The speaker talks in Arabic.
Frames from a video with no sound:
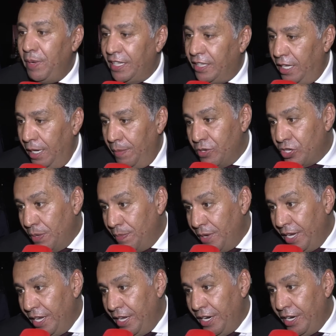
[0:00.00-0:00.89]
مع الدعم
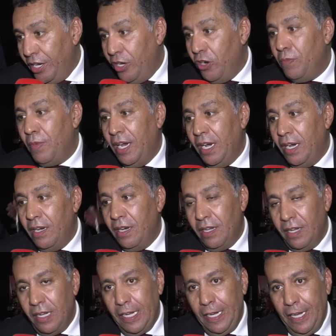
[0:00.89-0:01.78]
الجماهيري ومع
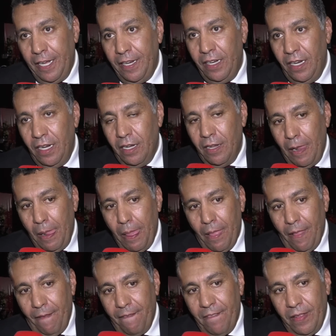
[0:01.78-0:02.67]
يعني
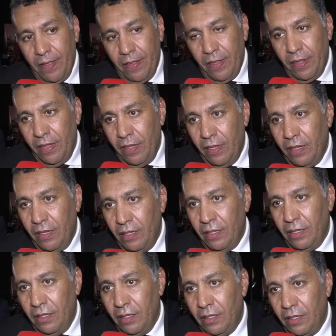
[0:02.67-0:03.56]

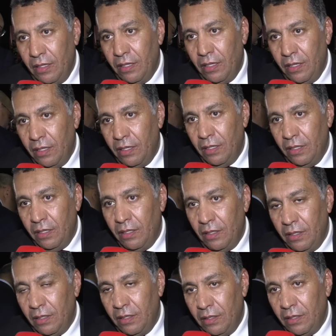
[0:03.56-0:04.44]

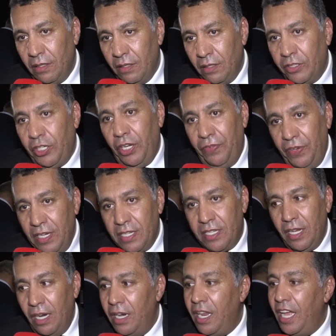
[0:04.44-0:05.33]
آه،
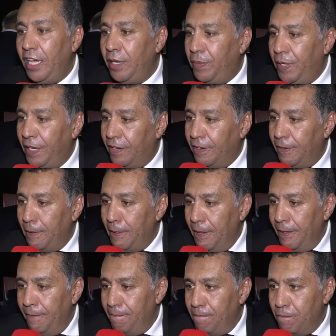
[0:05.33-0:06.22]
التحفيز ديال اللاعبين
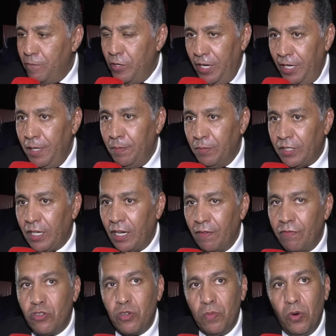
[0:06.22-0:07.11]
يعني من
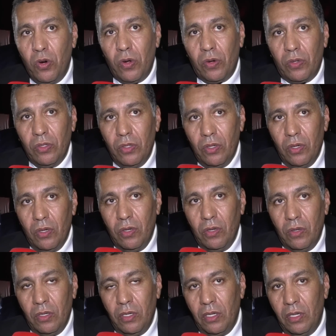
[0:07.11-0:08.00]
طرف الجمهور
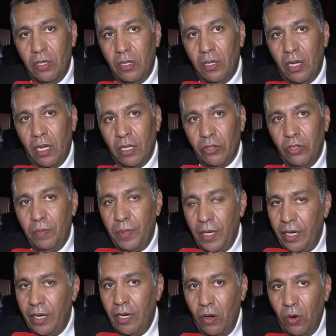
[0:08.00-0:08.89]
واظن
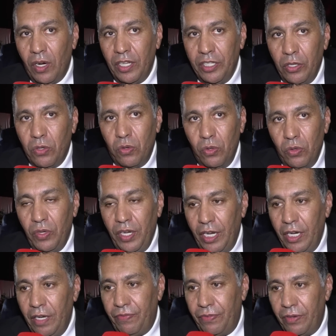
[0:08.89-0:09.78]
بانه غادي يكونوا يعني